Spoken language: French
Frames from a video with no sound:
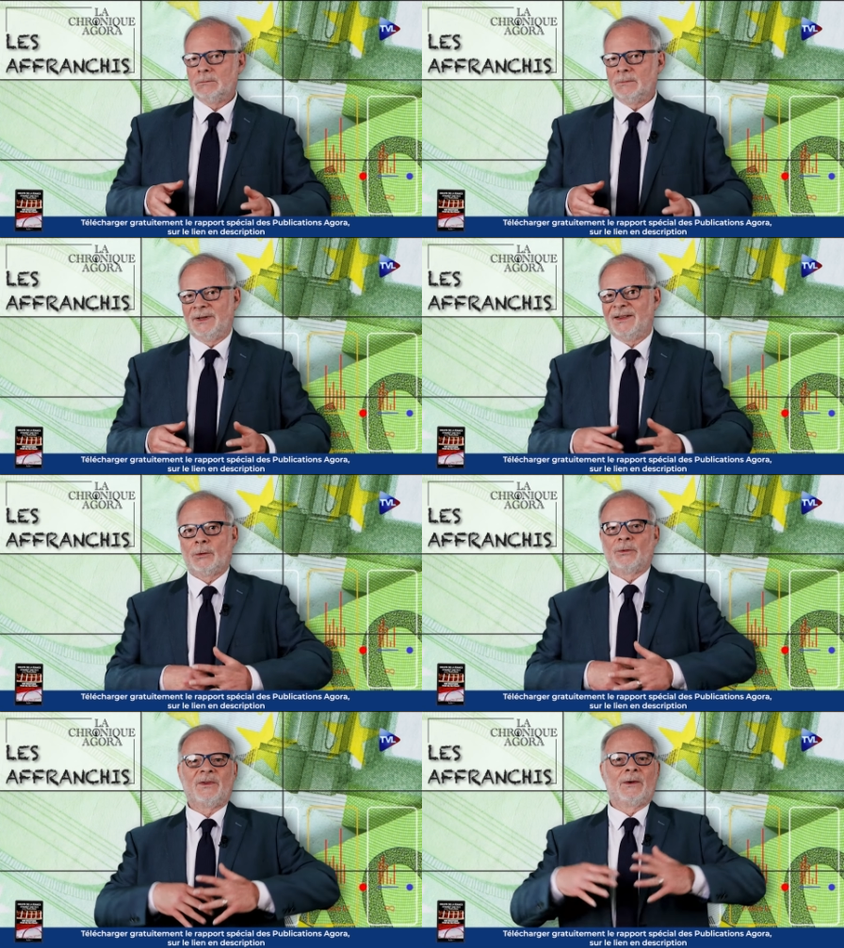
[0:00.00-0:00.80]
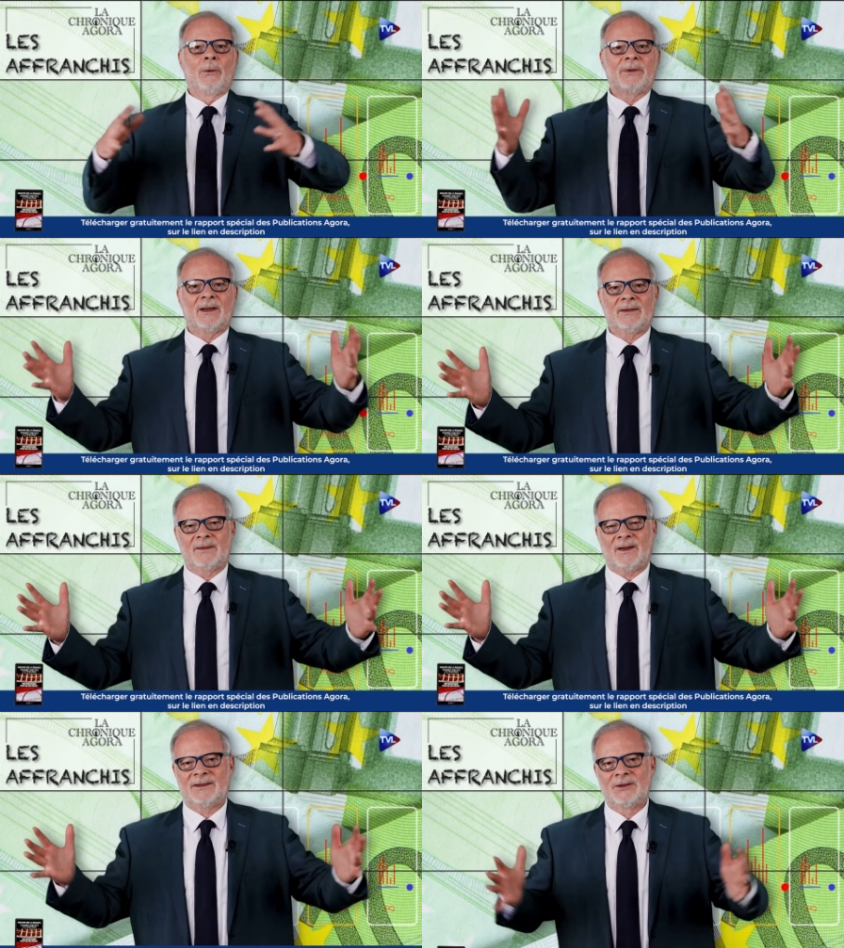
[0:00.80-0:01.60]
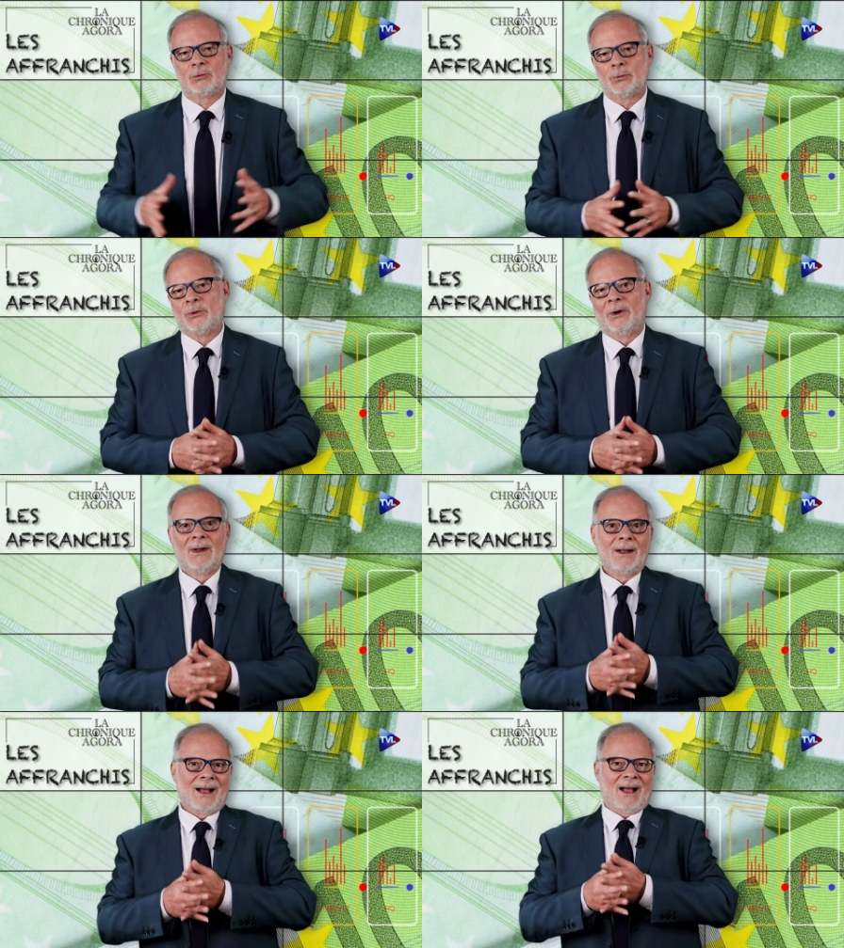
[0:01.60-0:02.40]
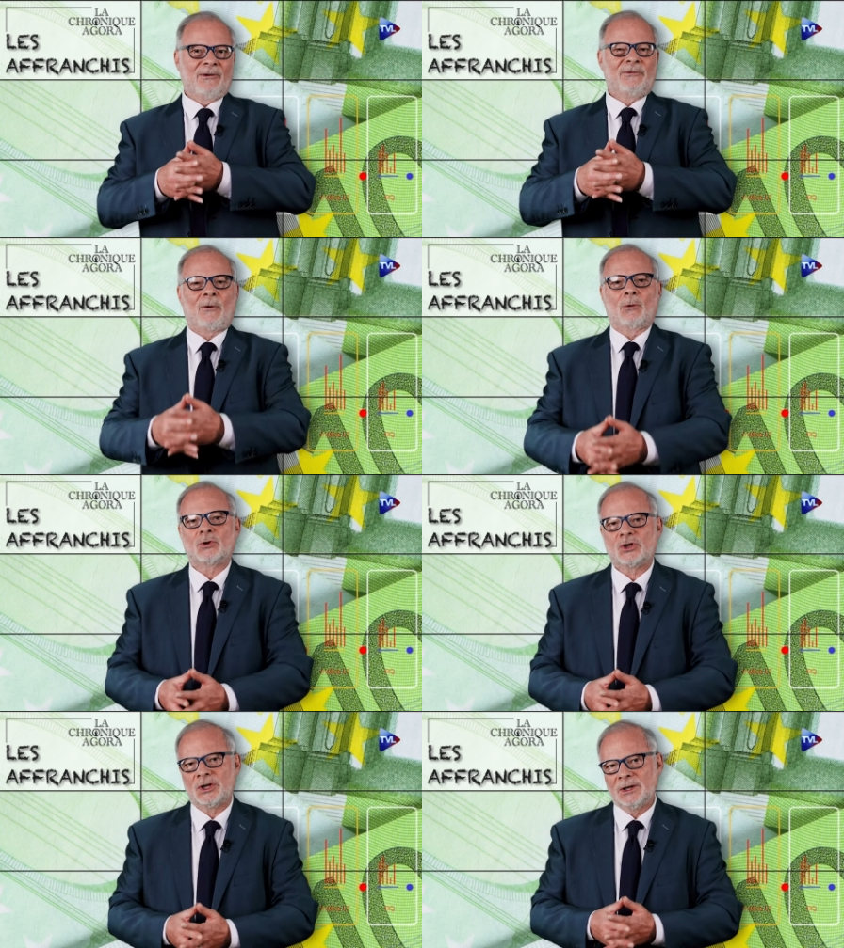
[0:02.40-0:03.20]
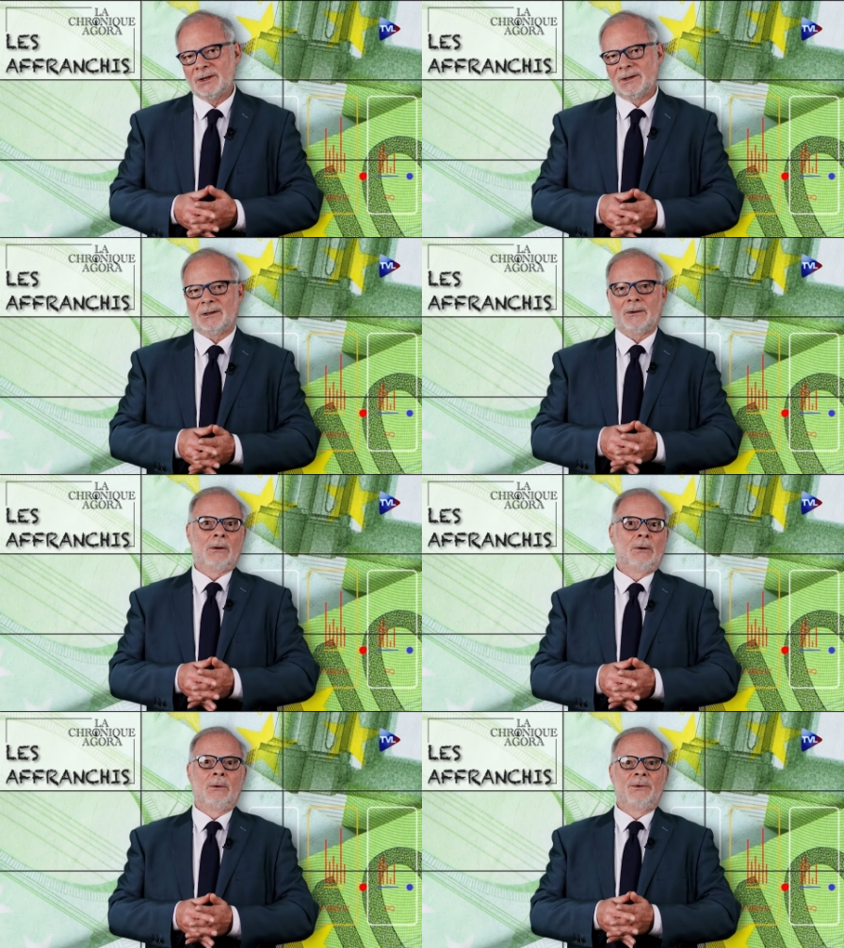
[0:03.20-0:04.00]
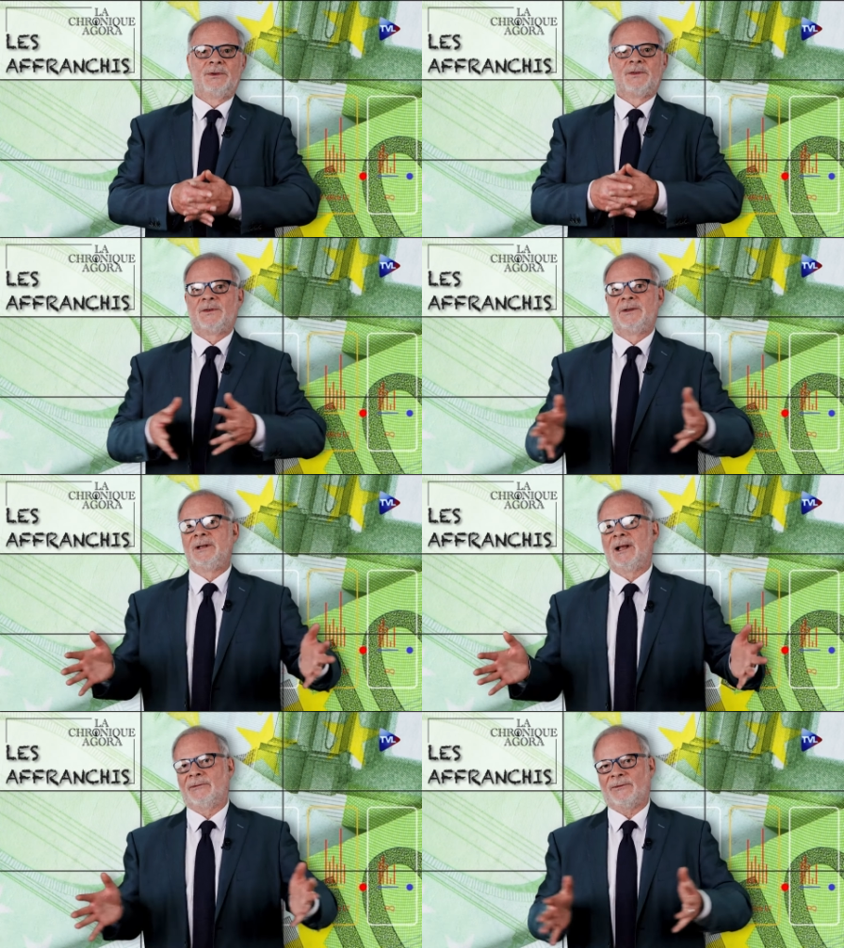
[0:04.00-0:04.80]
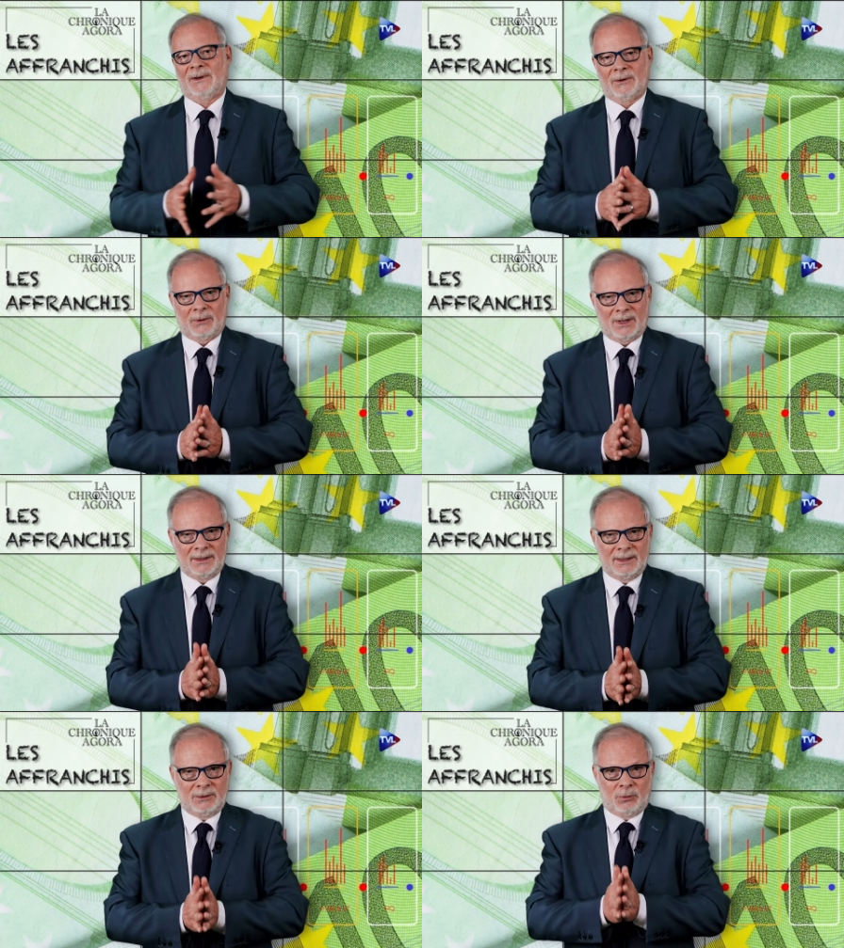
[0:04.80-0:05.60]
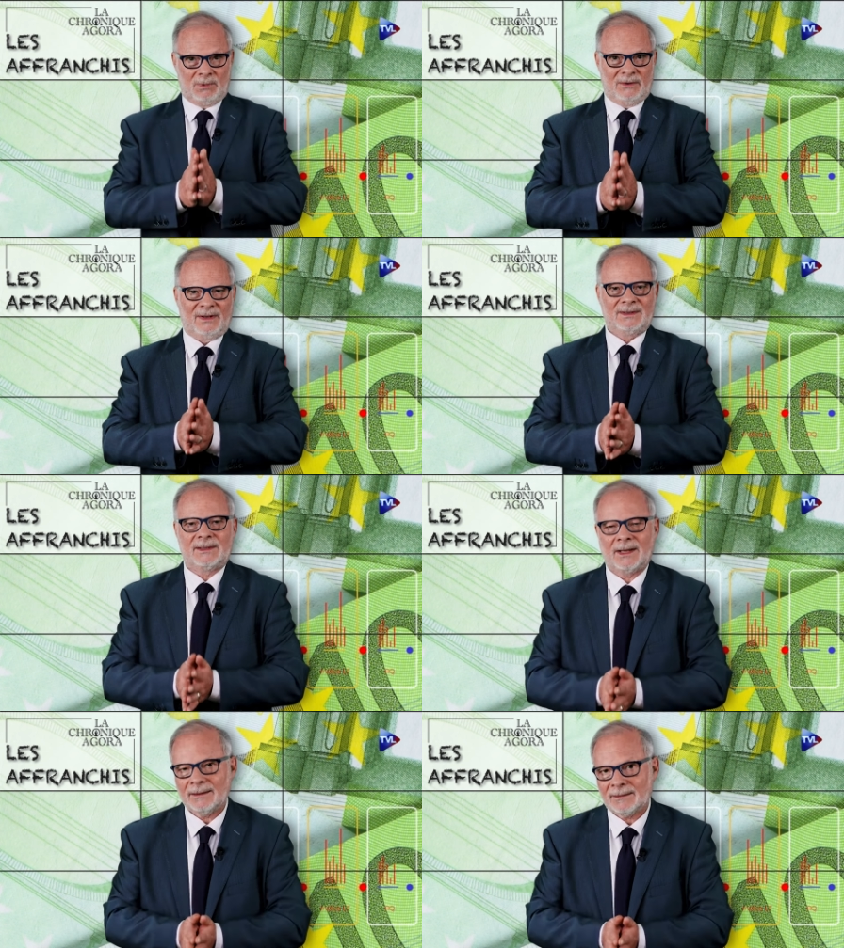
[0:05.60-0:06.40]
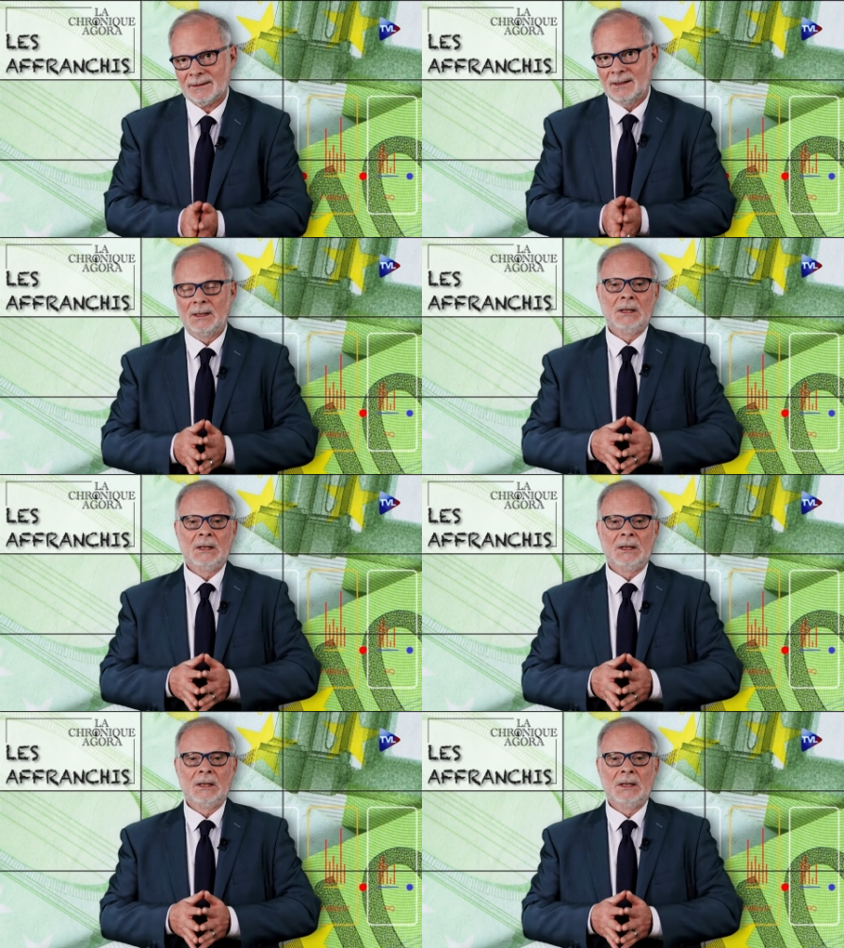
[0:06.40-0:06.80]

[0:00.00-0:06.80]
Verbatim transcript: des océans d'incertitudes à franchir euh, d'ici la fin de l'année 2024.